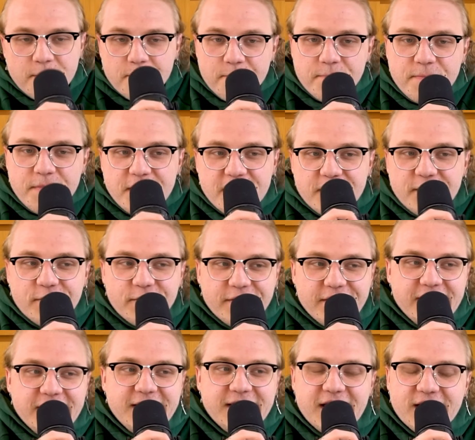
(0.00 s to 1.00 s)
mir noch
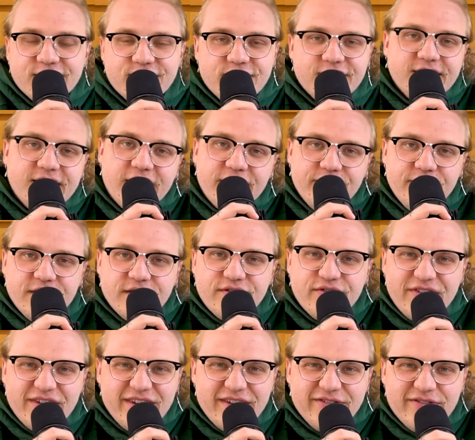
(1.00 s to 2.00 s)
nicht ganz so sicher, wie ihr es
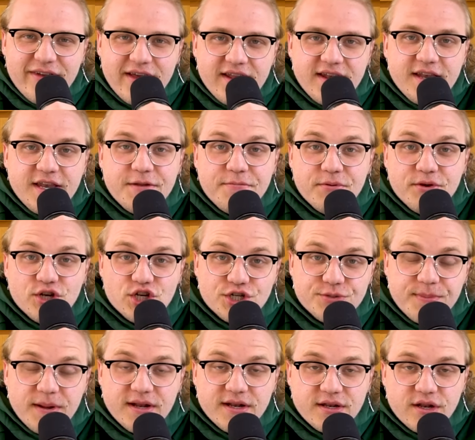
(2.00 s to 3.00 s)
finden werdet. Ich bin
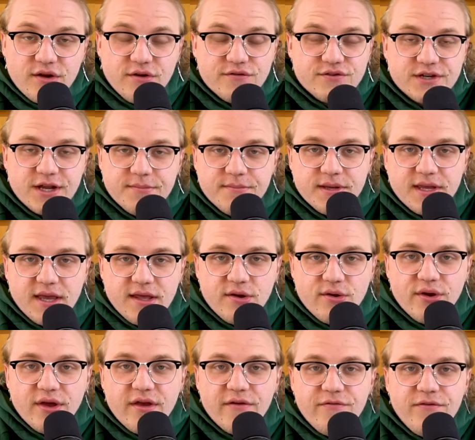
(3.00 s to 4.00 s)
gespannt drauf. Schreibt mir gerne
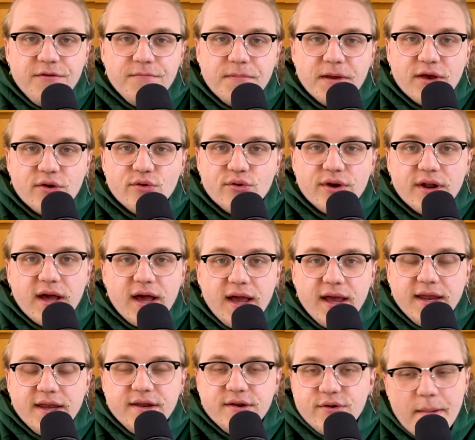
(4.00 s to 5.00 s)
euer Feedback unten
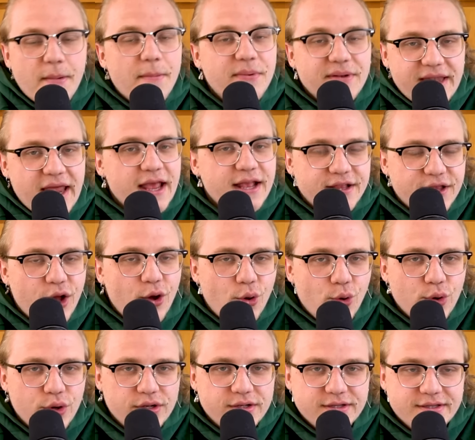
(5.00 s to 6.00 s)
rein. Aber bedenkt
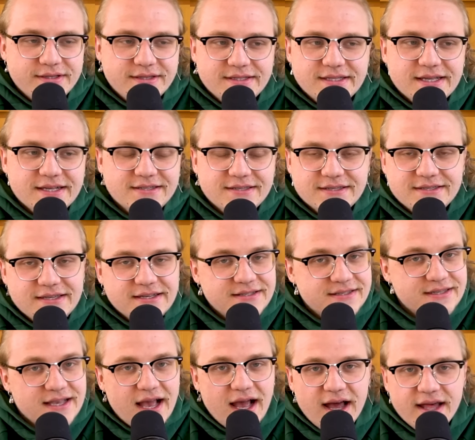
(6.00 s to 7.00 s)
auch, dass das
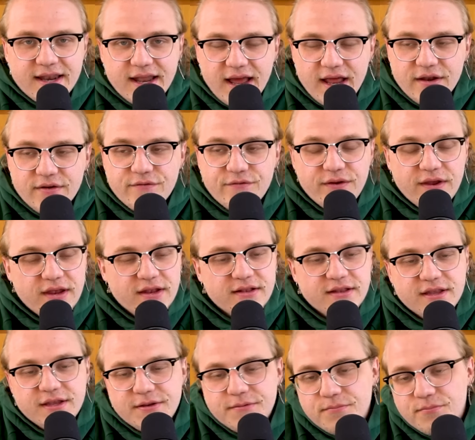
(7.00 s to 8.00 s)
jetzt gerade
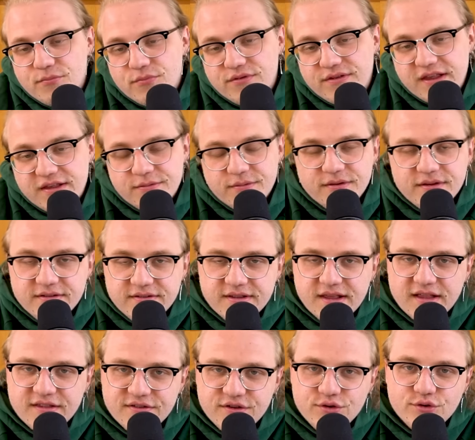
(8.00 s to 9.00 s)
anfängt. Ich muss erstmal in dieses
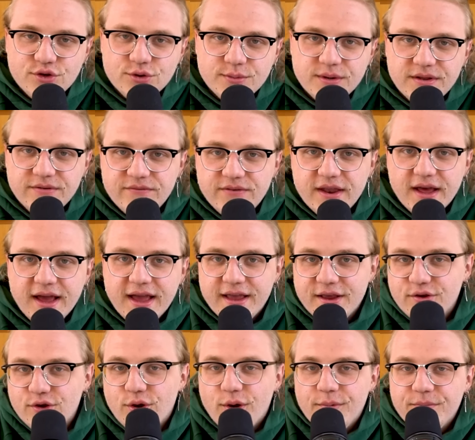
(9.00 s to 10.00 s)
ganze YouTube-Ding wieder
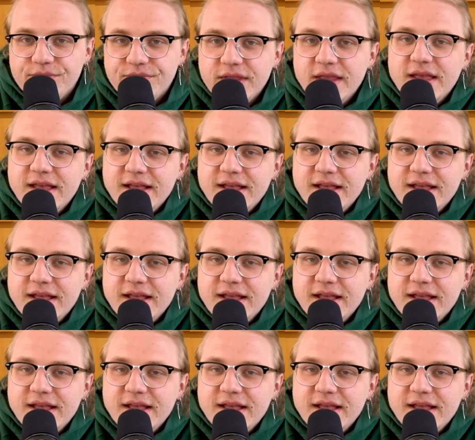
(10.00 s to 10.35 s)
reinkommen.